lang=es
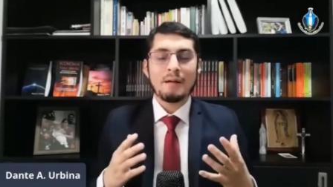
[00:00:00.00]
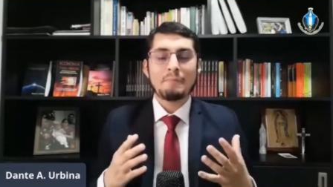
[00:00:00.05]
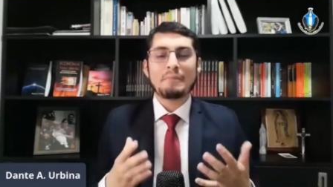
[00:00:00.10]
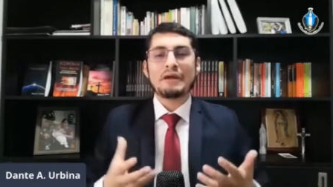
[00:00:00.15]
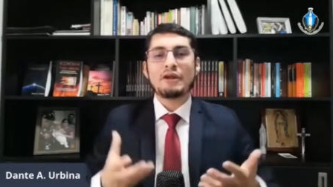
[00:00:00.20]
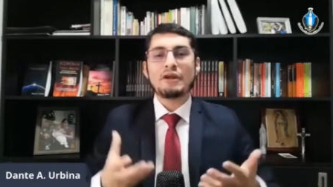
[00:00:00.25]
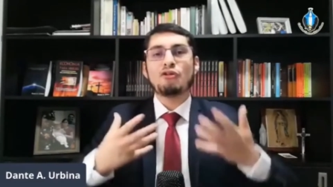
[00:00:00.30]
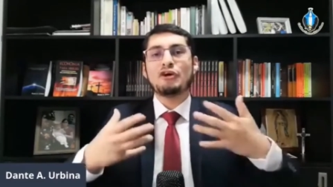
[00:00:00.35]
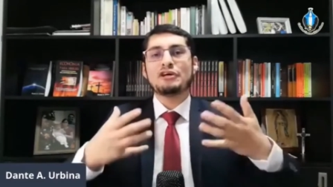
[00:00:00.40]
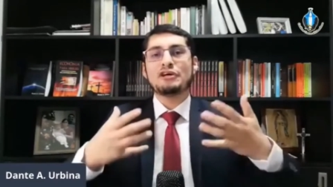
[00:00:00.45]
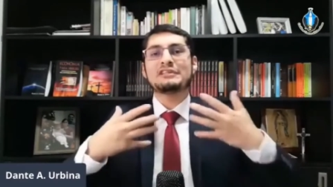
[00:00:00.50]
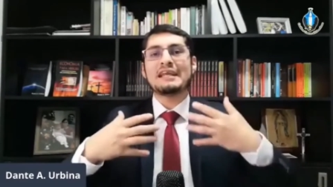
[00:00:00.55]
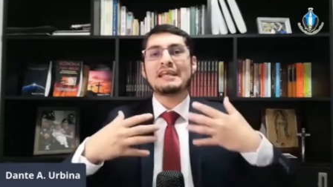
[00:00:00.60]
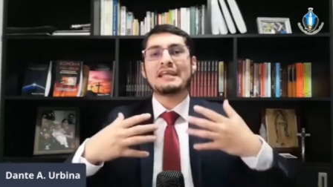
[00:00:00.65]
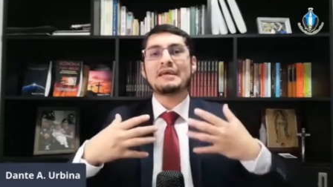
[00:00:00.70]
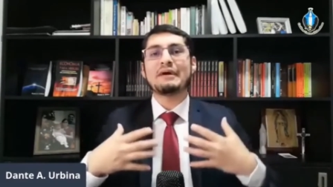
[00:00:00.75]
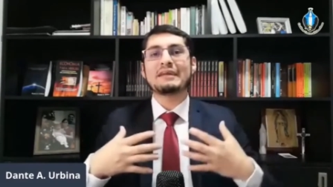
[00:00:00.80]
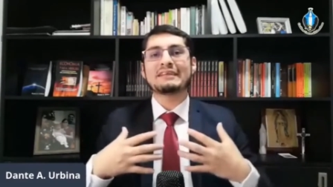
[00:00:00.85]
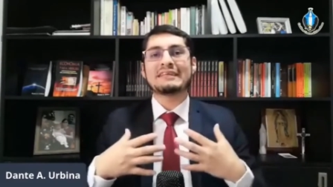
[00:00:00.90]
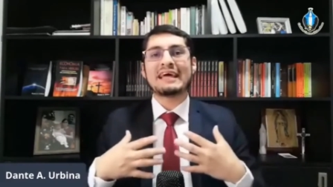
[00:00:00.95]
pero no esa
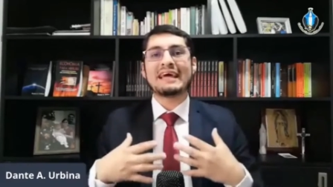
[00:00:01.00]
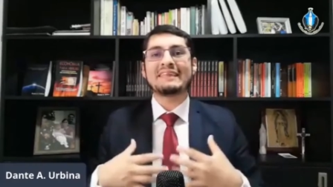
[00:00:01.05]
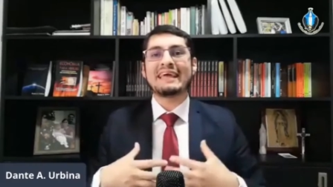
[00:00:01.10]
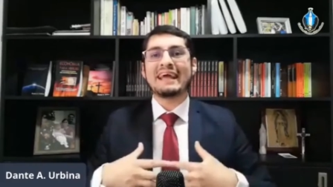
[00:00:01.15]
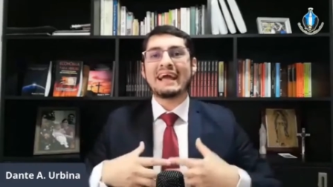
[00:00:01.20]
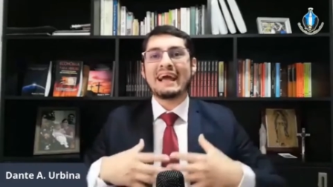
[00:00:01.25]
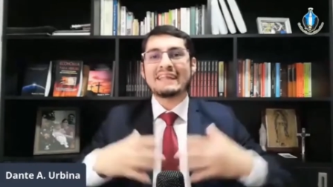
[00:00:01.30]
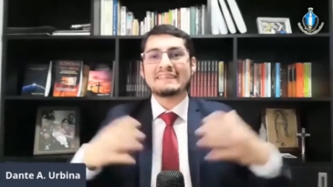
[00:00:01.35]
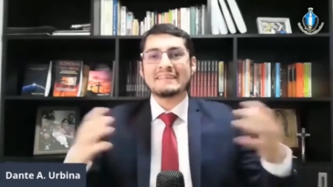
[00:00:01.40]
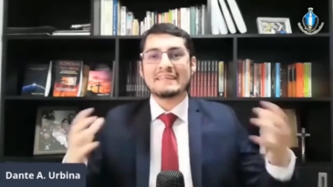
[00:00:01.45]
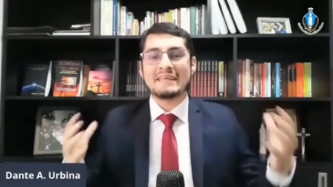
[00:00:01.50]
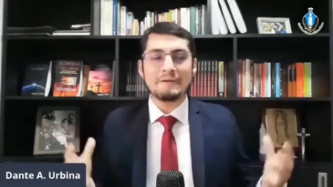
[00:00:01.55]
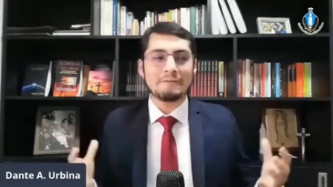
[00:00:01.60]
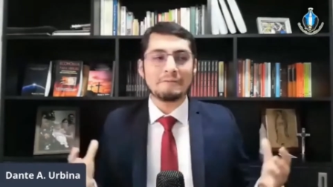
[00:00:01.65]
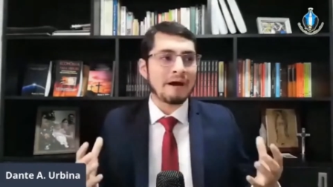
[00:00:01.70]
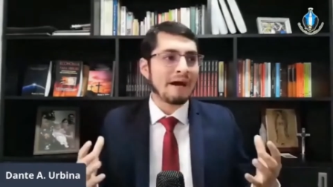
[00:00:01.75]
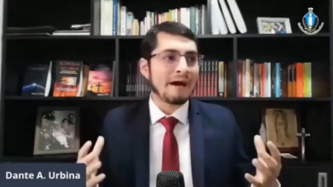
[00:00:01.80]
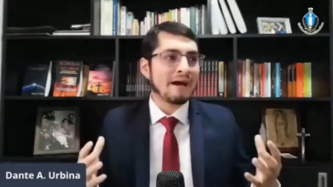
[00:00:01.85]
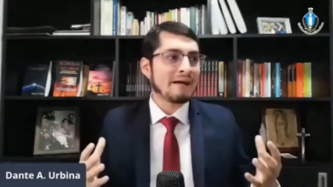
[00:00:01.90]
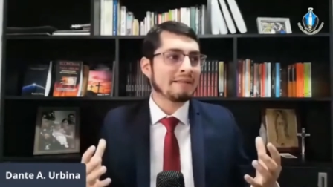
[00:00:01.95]
libertad
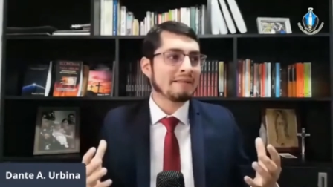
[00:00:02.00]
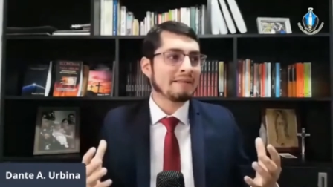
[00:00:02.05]
negativa